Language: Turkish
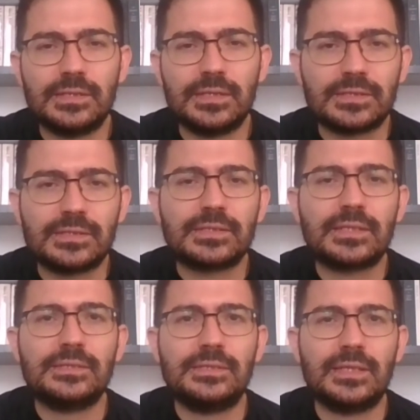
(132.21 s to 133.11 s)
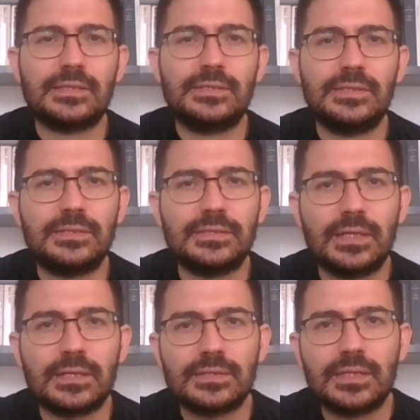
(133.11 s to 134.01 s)
yansıtan siyasi
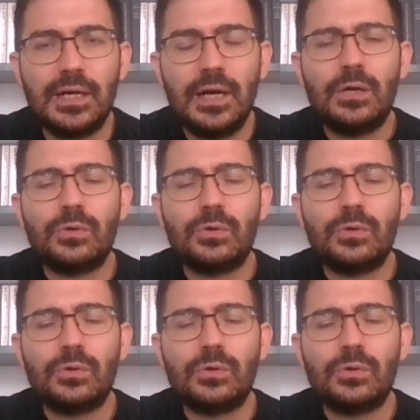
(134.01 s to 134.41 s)
iktidarında